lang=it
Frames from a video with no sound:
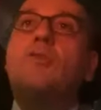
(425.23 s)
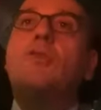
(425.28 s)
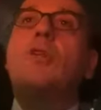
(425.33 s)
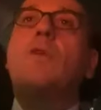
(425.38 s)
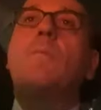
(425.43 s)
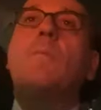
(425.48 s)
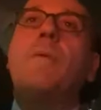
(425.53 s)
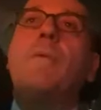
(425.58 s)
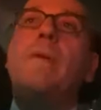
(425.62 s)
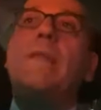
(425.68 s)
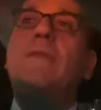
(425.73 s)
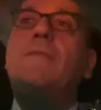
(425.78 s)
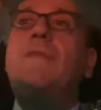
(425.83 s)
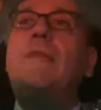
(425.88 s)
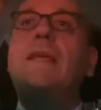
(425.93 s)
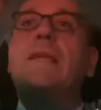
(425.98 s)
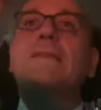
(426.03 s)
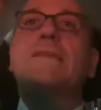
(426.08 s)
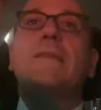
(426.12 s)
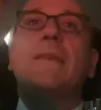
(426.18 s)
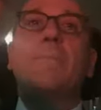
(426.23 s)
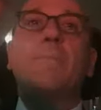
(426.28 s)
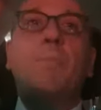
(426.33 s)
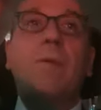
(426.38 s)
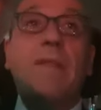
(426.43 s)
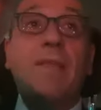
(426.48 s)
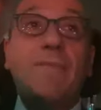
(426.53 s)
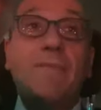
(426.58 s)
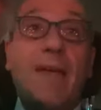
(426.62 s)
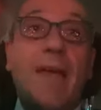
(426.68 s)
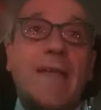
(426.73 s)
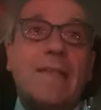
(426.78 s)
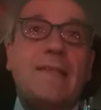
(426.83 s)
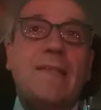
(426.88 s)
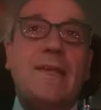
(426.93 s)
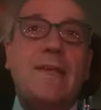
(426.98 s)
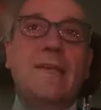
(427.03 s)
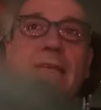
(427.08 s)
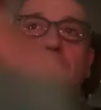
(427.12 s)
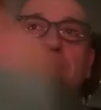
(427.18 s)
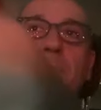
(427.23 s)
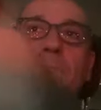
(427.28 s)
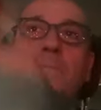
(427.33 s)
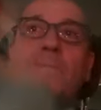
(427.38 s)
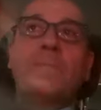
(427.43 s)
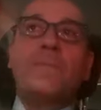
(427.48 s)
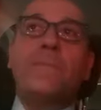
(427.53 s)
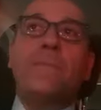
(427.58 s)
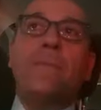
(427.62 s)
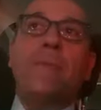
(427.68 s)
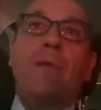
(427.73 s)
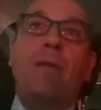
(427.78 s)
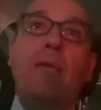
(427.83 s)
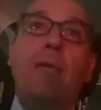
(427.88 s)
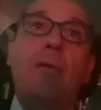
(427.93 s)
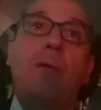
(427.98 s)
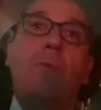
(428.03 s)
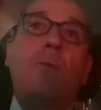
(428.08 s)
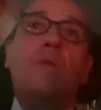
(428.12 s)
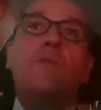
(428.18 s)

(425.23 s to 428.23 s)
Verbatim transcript: c'era un problema di finanza privata e